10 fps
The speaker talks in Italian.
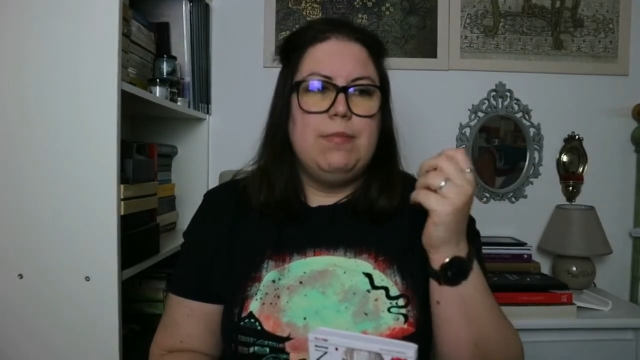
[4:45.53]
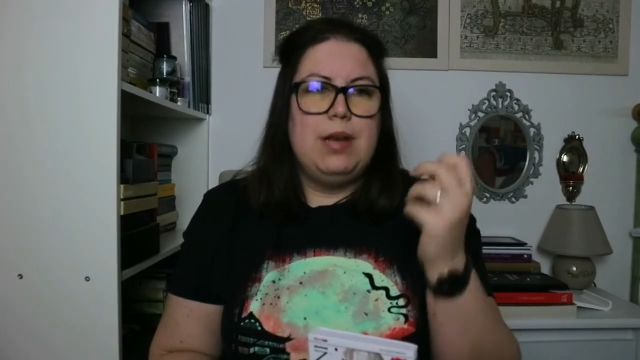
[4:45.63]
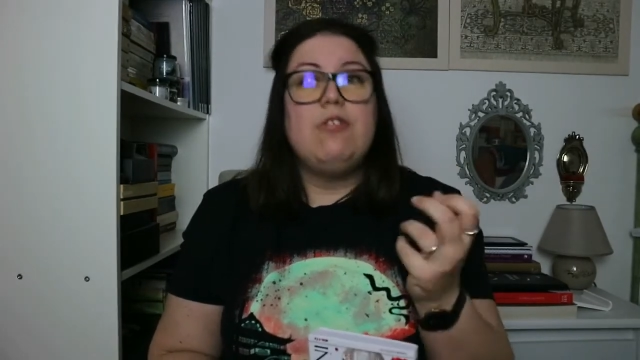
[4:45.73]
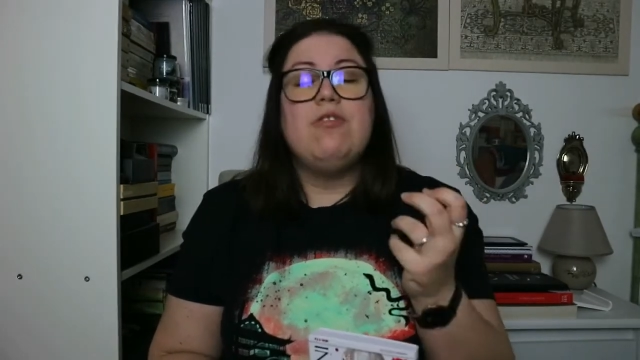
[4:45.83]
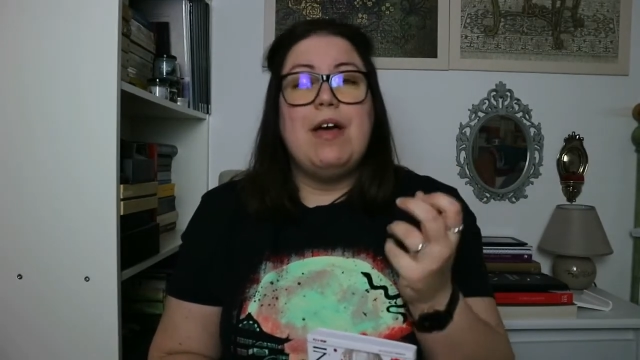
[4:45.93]

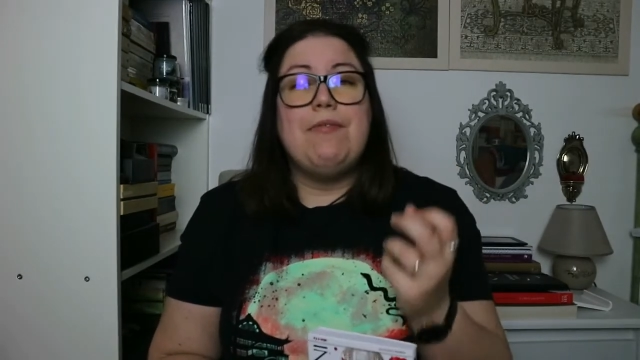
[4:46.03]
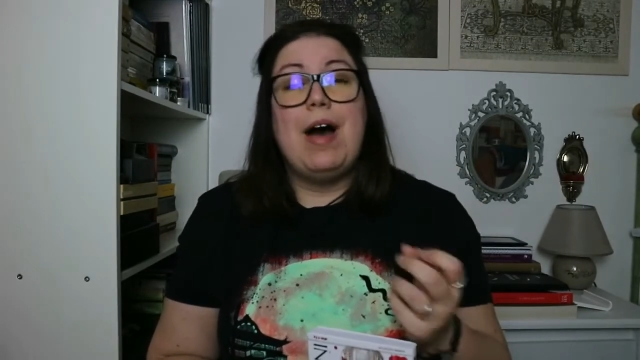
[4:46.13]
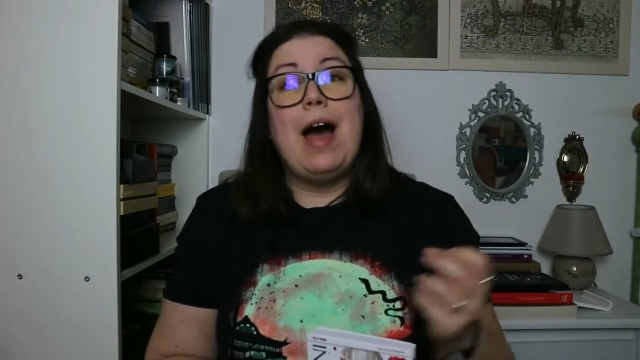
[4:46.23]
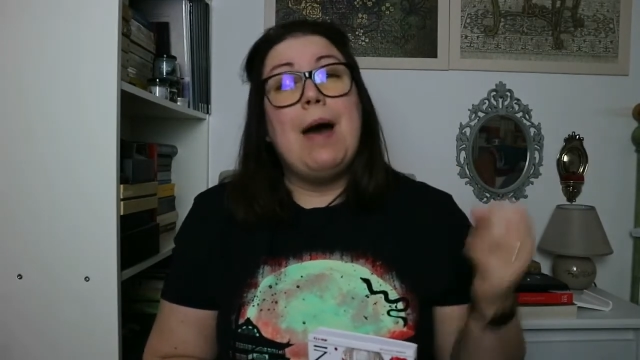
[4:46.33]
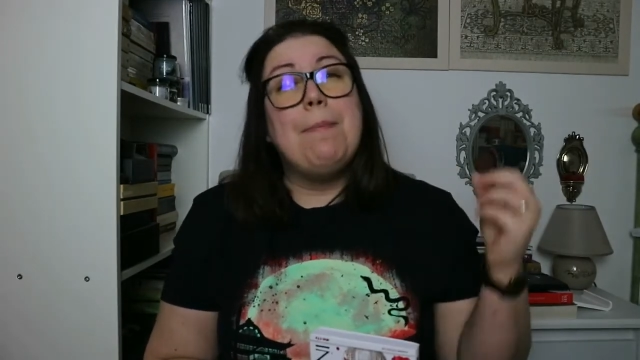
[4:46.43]
Maria
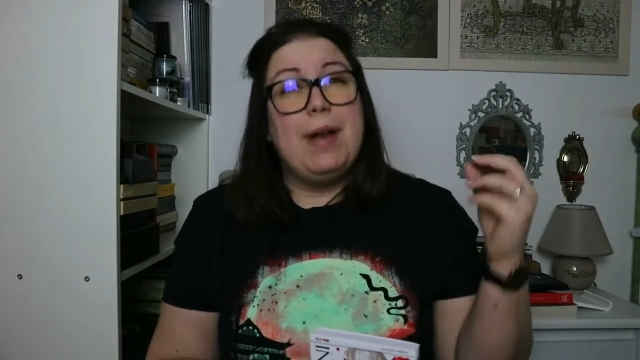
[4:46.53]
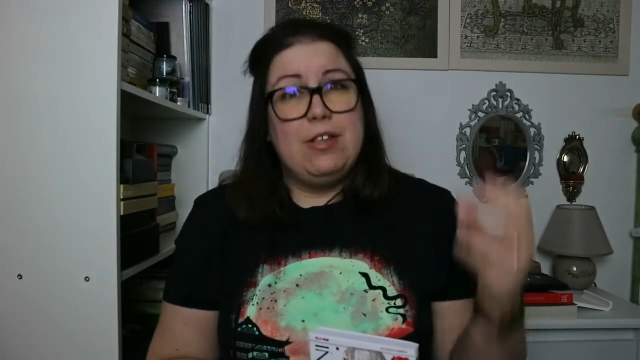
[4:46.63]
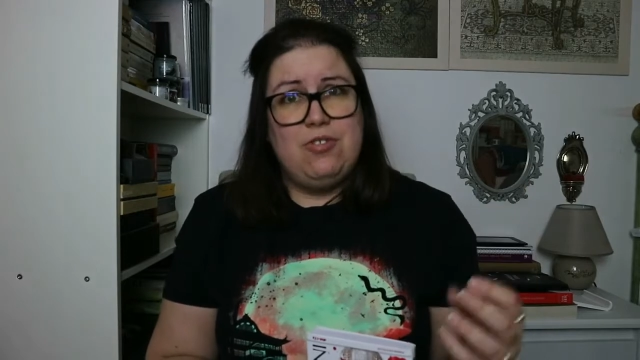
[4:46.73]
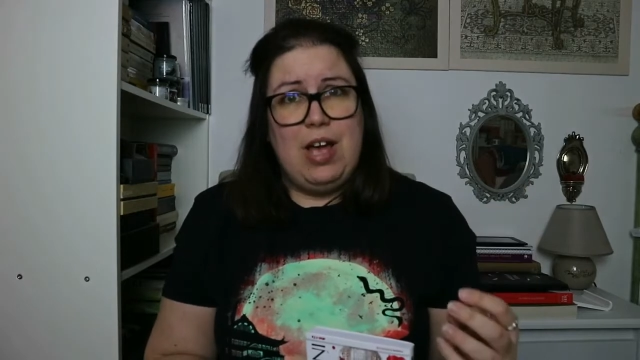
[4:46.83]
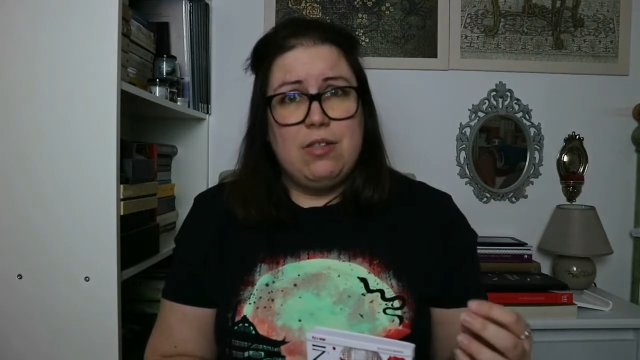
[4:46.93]
Giuseppa
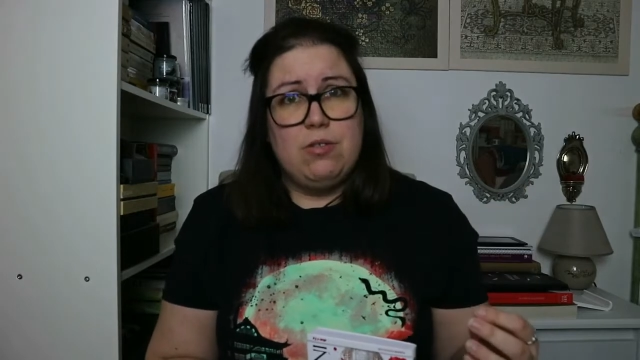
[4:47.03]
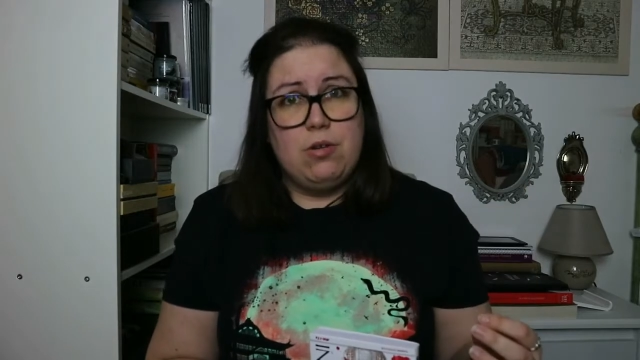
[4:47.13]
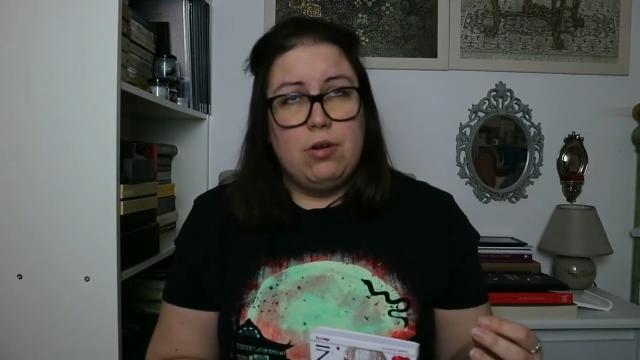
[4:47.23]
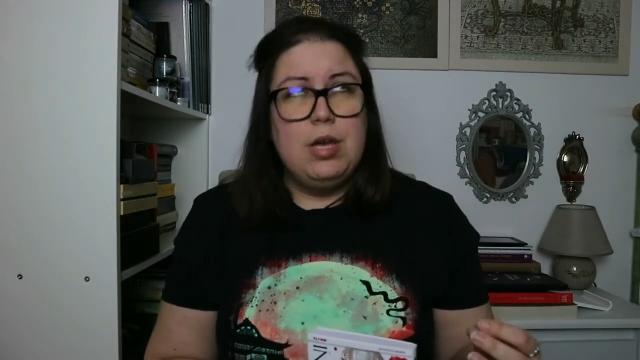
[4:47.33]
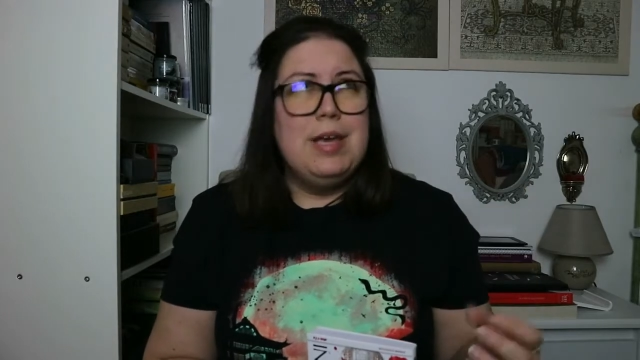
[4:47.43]

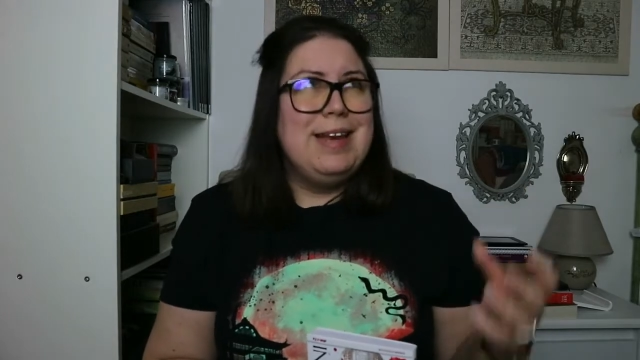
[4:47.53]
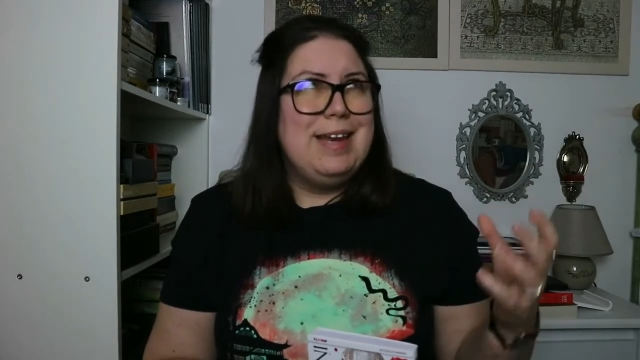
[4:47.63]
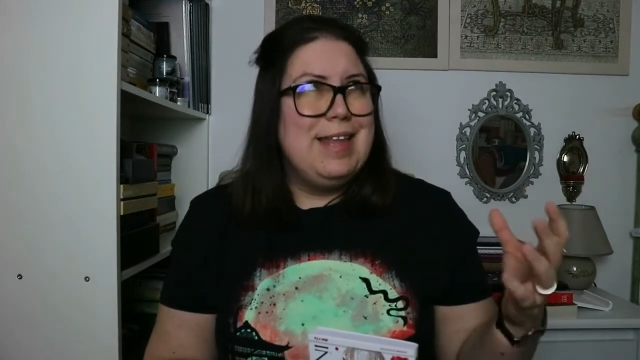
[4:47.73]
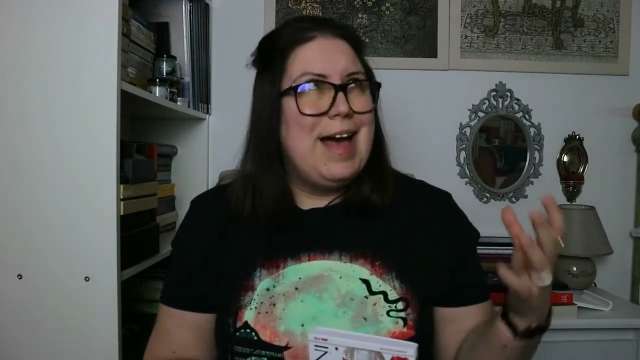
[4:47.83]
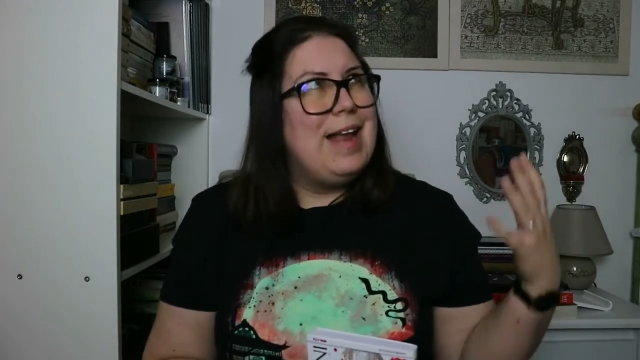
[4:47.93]
abbracciando
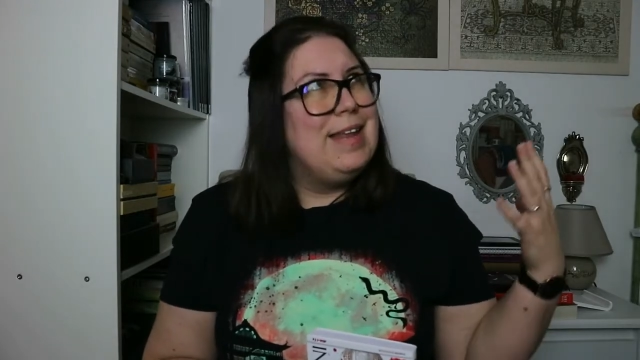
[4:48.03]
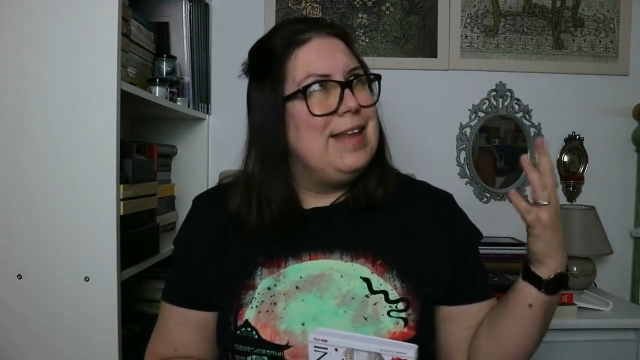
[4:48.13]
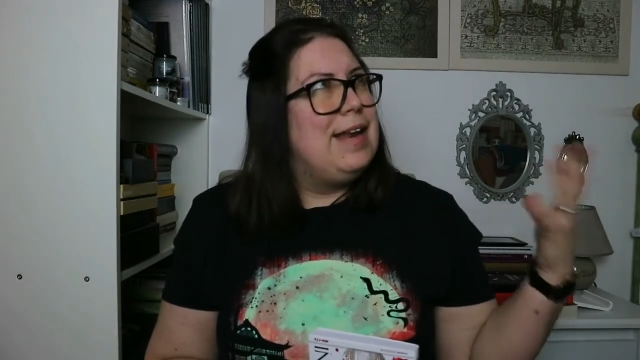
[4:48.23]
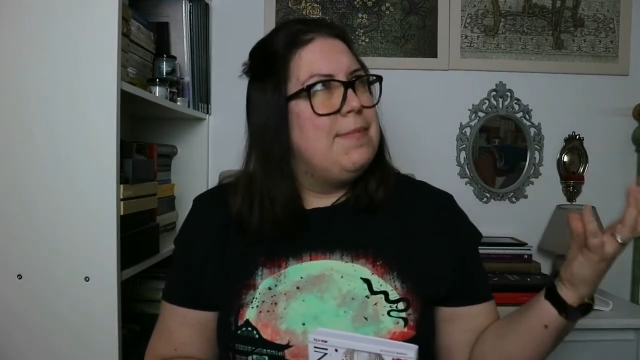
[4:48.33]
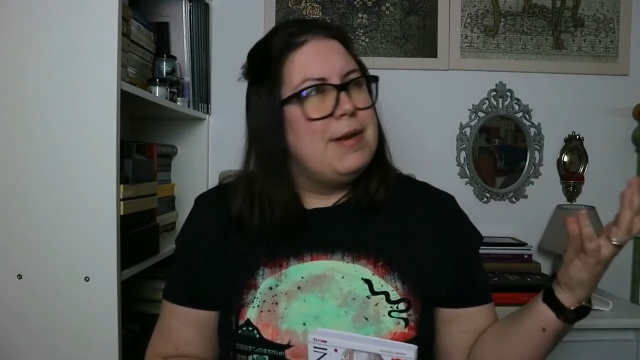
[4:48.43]
l'ideale
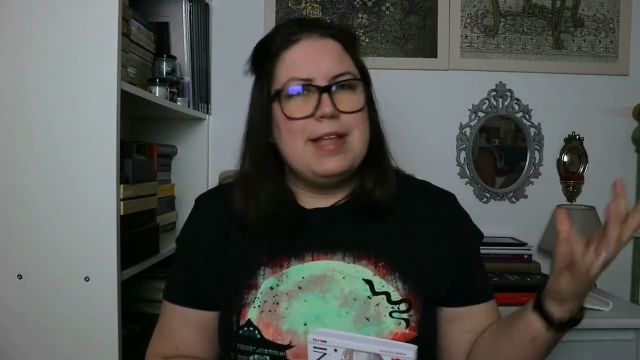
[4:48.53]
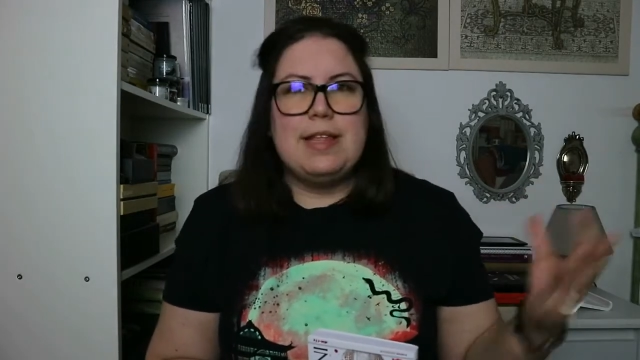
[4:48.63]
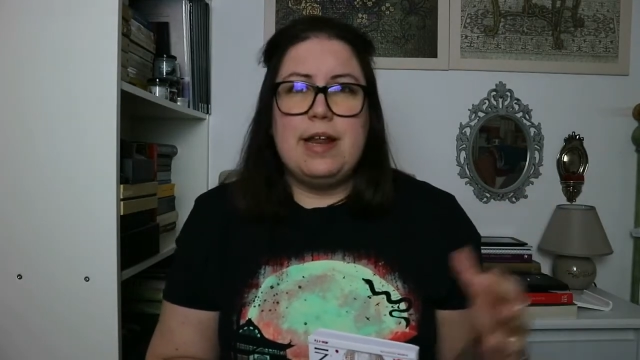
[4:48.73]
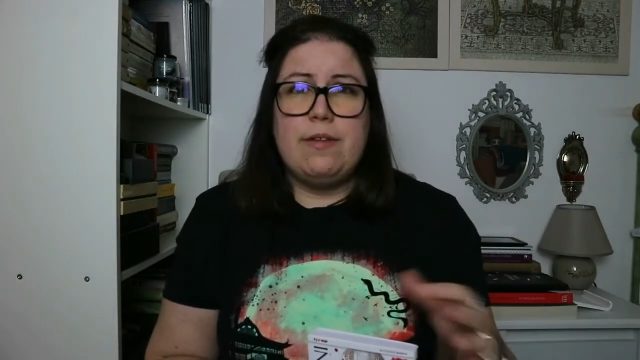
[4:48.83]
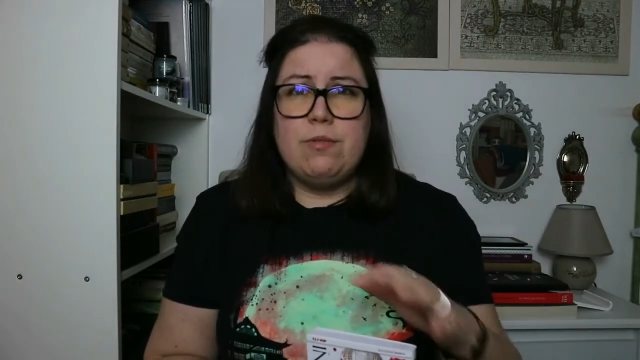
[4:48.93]
della libertà
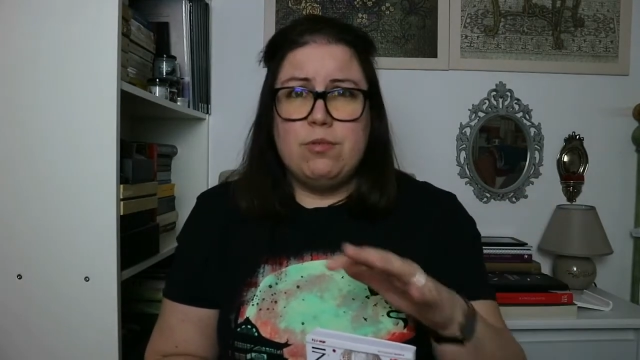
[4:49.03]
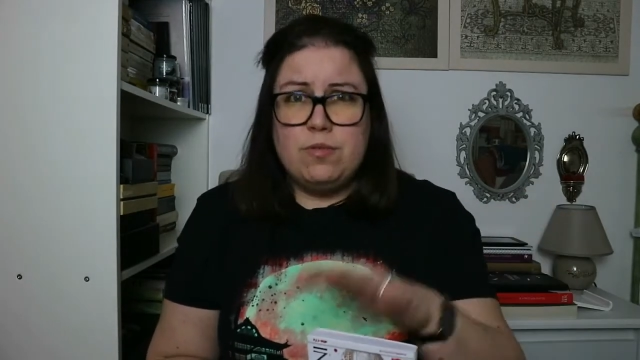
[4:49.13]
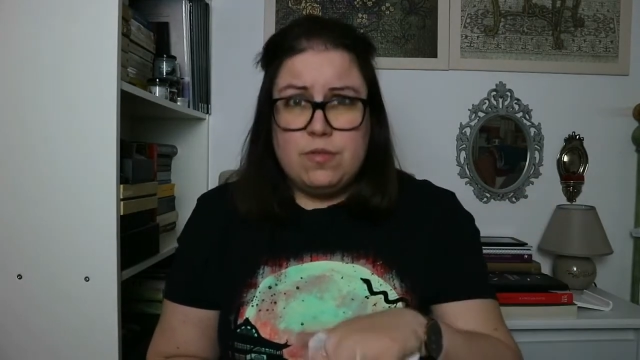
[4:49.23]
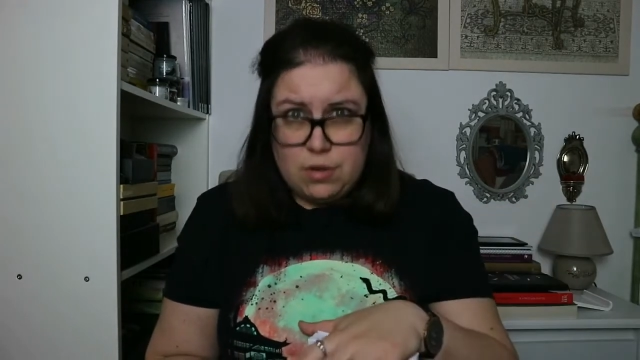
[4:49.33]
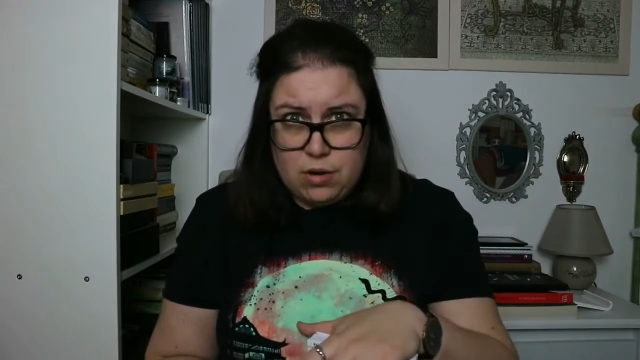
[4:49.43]
della
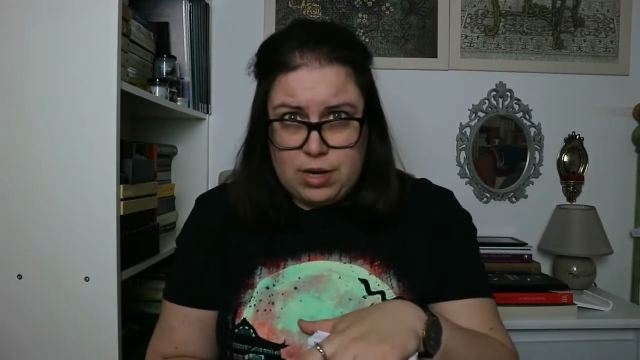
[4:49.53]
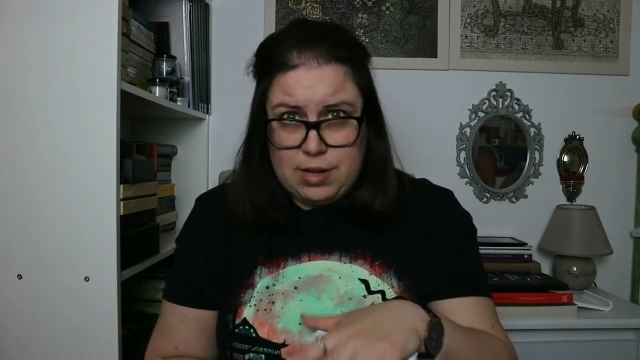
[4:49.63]
rivoluzione,